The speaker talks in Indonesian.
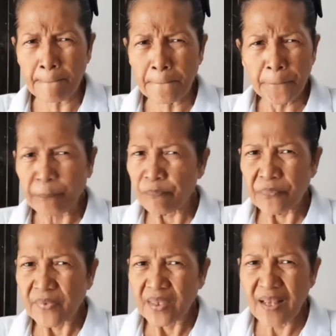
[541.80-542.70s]
Aktris
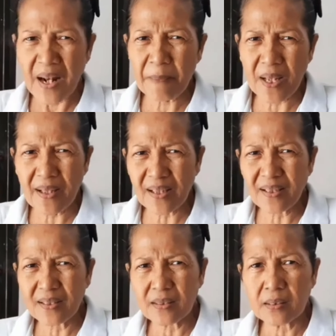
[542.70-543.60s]
yang kini sudah
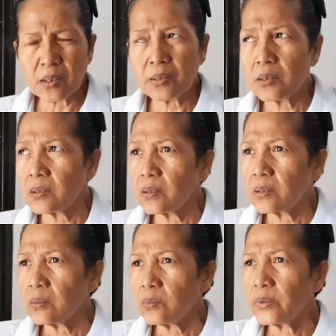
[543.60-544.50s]
berusia 64
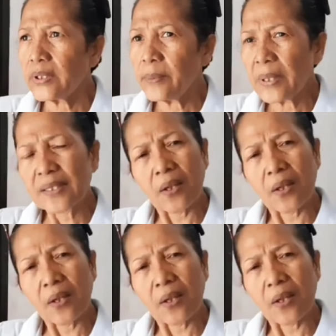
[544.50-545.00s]
tahun ini,